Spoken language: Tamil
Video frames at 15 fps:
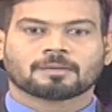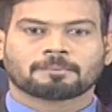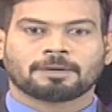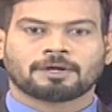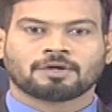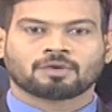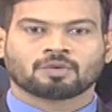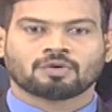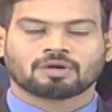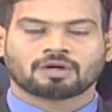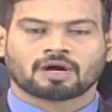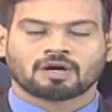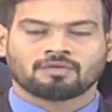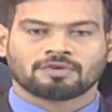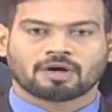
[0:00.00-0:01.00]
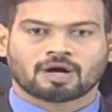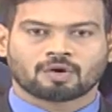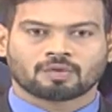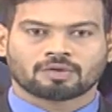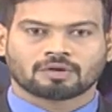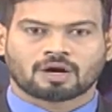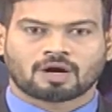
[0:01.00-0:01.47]
பெற்றோர்
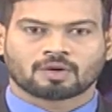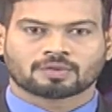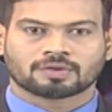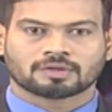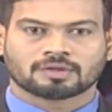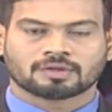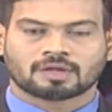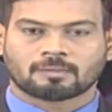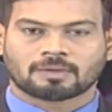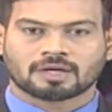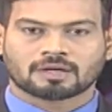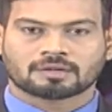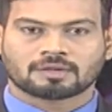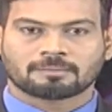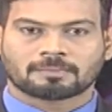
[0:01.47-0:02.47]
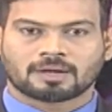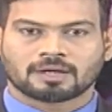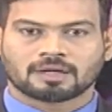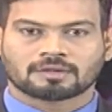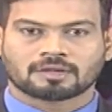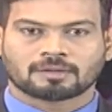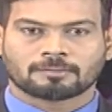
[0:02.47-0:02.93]
கல்வியாளருடன் ஆலோசித்து தமிழகத்தில்
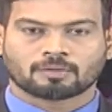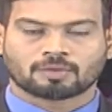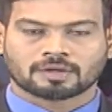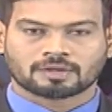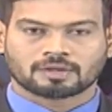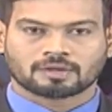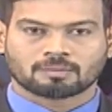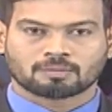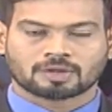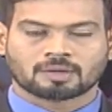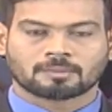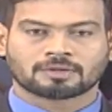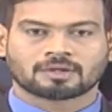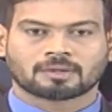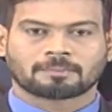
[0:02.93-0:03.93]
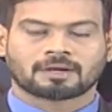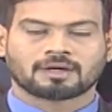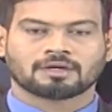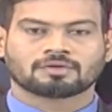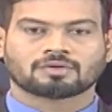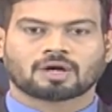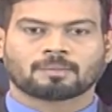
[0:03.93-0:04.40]
பள்ளிகள் திறப்பு குறித்து முதலமைச்சர்
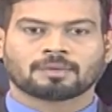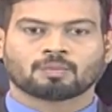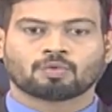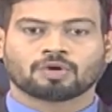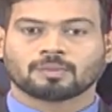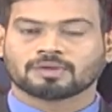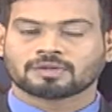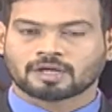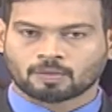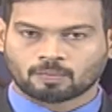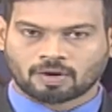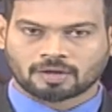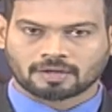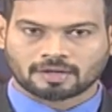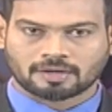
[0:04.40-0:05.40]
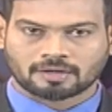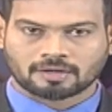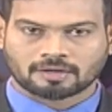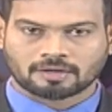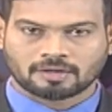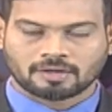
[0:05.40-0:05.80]
பழனிசாமி முடிவு செய்வார் என்று